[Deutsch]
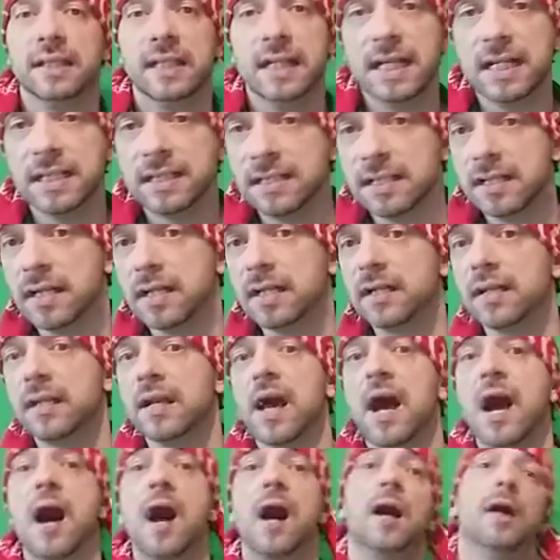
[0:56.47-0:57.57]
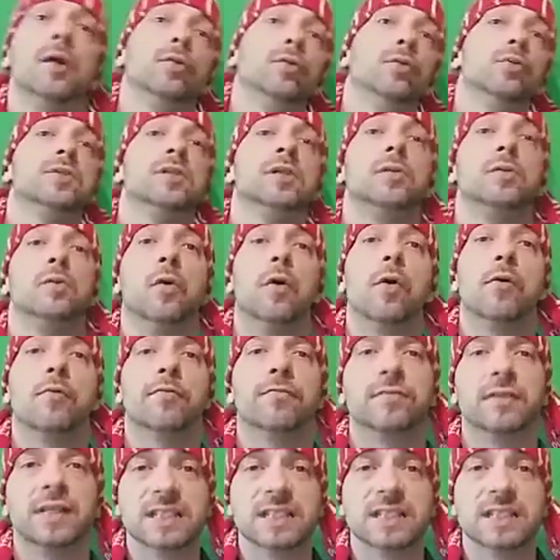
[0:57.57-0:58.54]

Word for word: Gegner nach Düsseldorf.